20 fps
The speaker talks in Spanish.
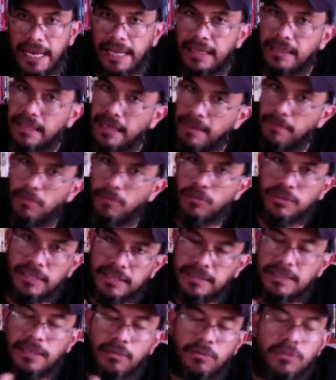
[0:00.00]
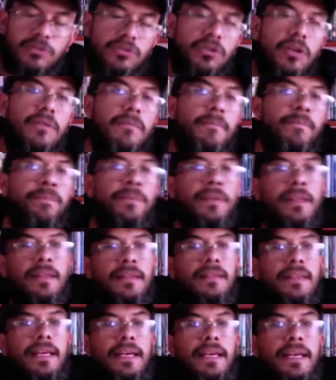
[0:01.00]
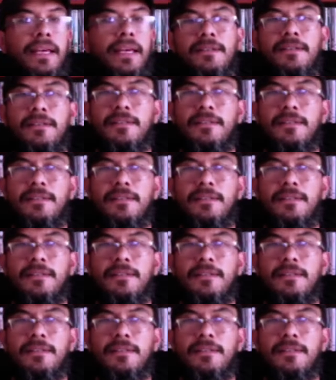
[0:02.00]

Ahí tenemos esta cuestión de,